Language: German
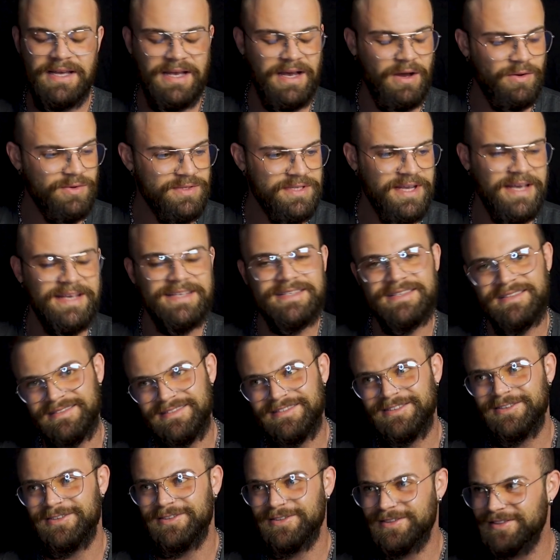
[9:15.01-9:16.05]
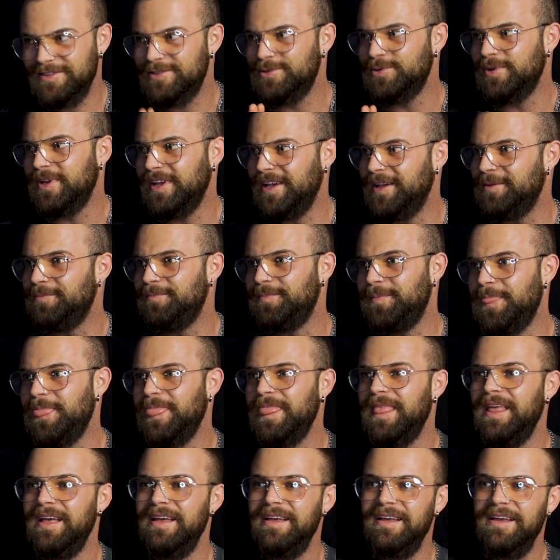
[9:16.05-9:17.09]
Außer Essen, zugegeben.
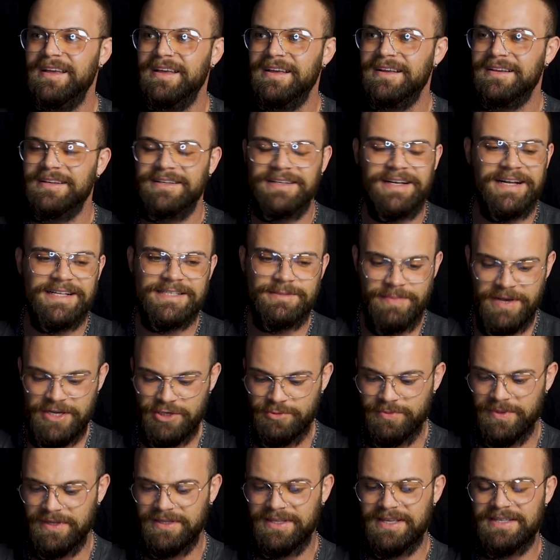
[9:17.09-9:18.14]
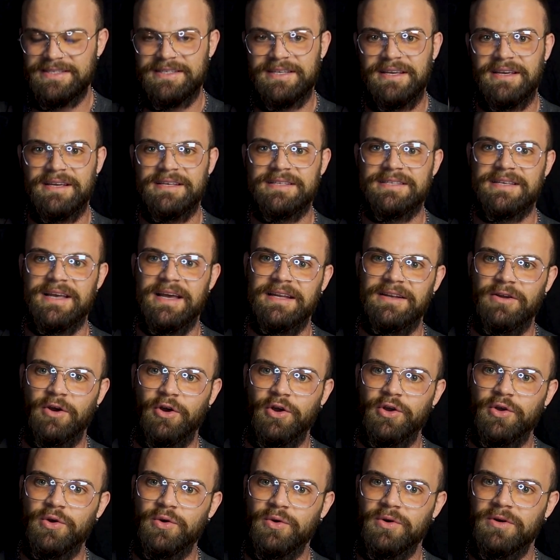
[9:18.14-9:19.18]
Als Beispiel, das hier ist ein
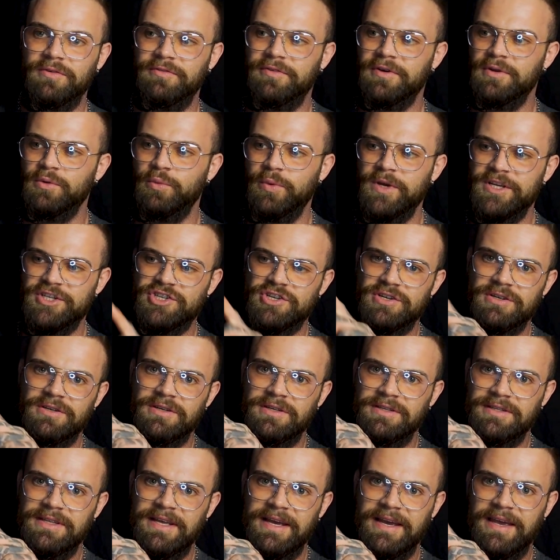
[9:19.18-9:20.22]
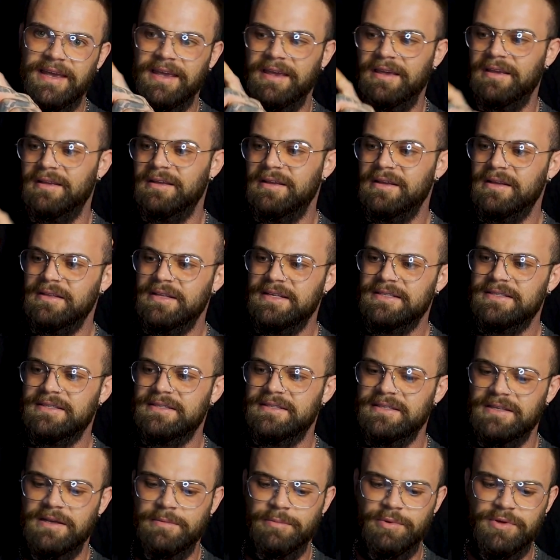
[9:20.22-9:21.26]
Euro von Wish, der Ring. Das
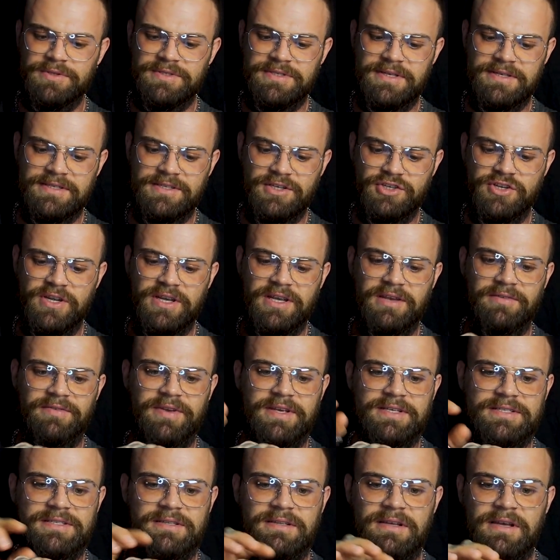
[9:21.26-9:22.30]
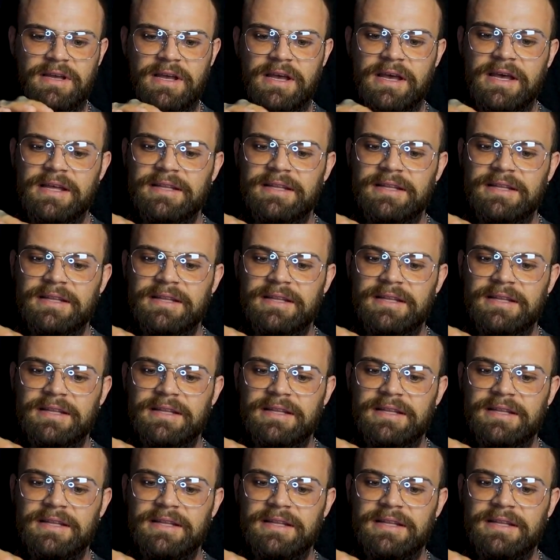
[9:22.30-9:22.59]
ist ein Geburtstagsgeschenk gewesen.